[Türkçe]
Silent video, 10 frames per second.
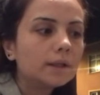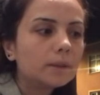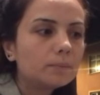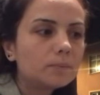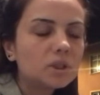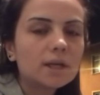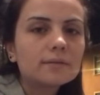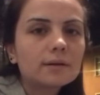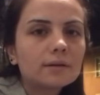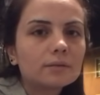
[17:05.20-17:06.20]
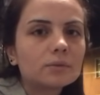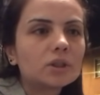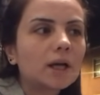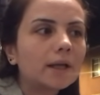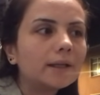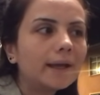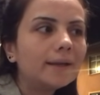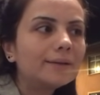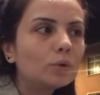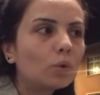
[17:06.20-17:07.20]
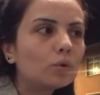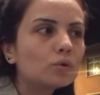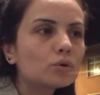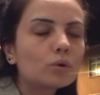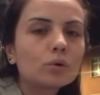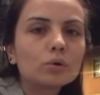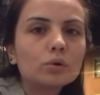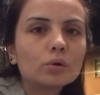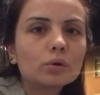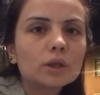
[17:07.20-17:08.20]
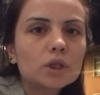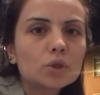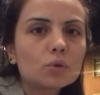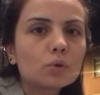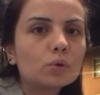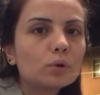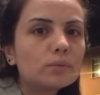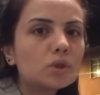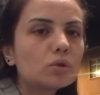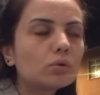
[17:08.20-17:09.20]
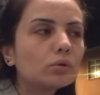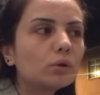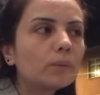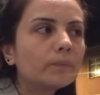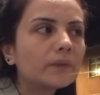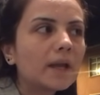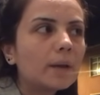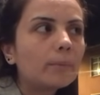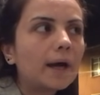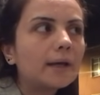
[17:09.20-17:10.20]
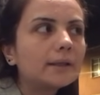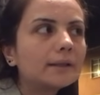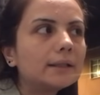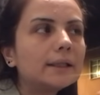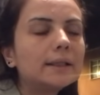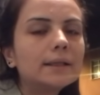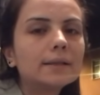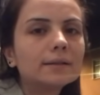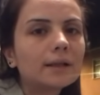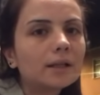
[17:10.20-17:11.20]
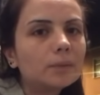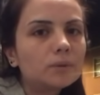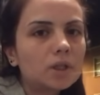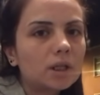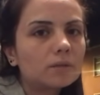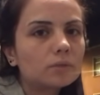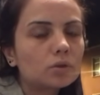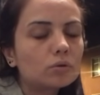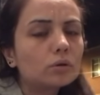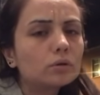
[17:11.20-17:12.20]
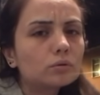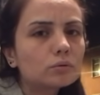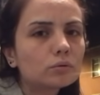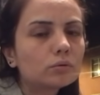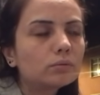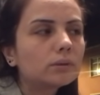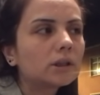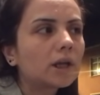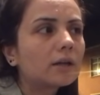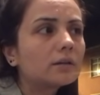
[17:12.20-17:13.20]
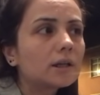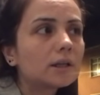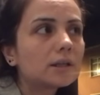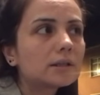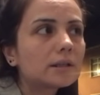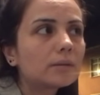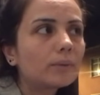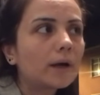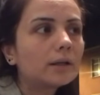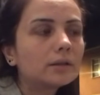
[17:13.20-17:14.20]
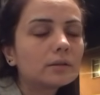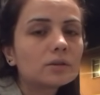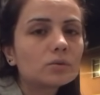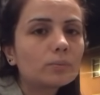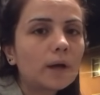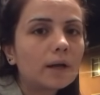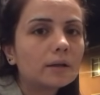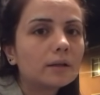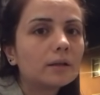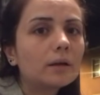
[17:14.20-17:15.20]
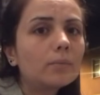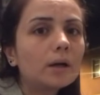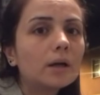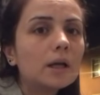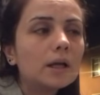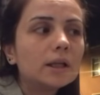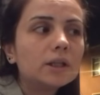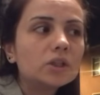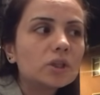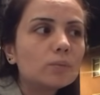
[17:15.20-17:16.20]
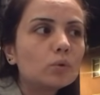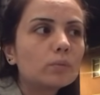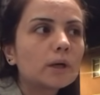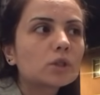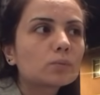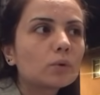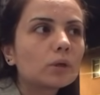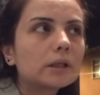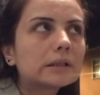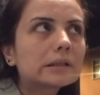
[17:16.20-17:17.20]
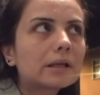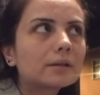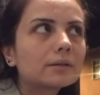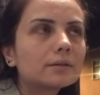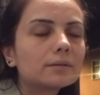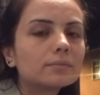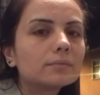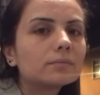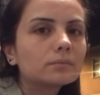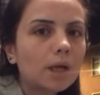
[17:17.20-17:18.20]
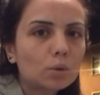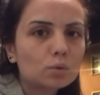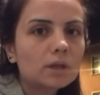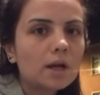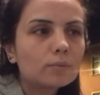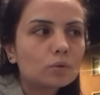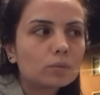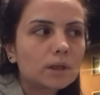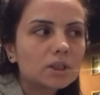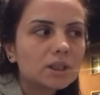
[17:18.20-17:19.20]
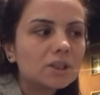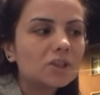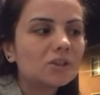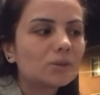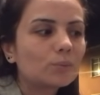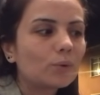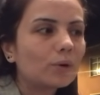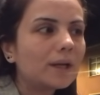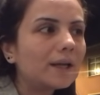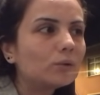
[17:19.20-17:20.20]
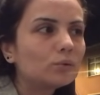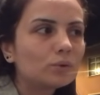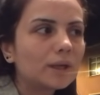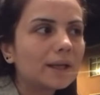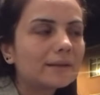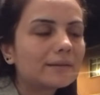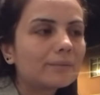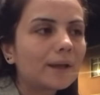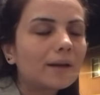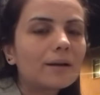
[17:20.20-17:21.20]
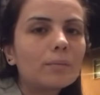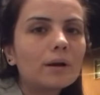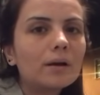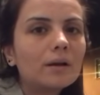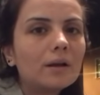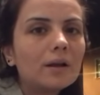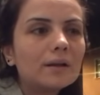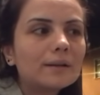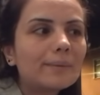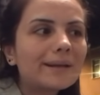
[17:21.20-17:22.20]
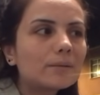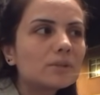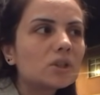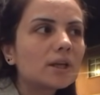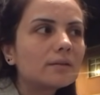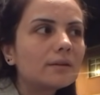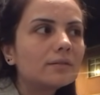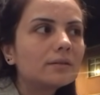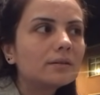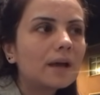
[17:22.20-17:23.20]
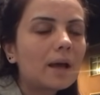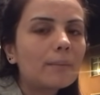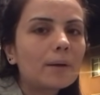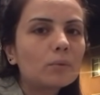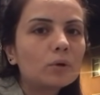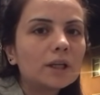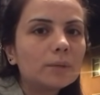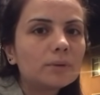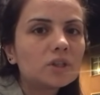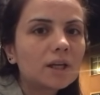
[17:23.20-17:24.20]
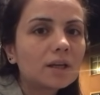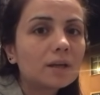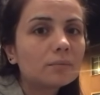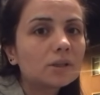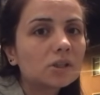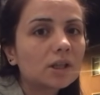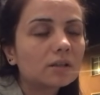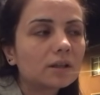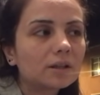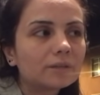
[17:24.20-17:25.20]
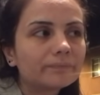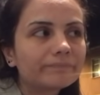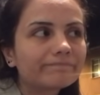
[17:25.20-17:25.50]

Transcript: ya bir şey takılmış yani ya elinde oyuncak oluyor kaşık oluyor bir şey oluyor perdenin iki yerinden ip çekmiş. O kadar üzüldüm ki yani daha yes yeni perde, tacın perdeleri ama ince bir kumaş böyle nasıl anlatayım? Yani güzel bir kumaş, incecik böyle, ütü gerektirmeyen ama demek ki bir şey değdiğinde hemen böyle ipi çekilebilecek hani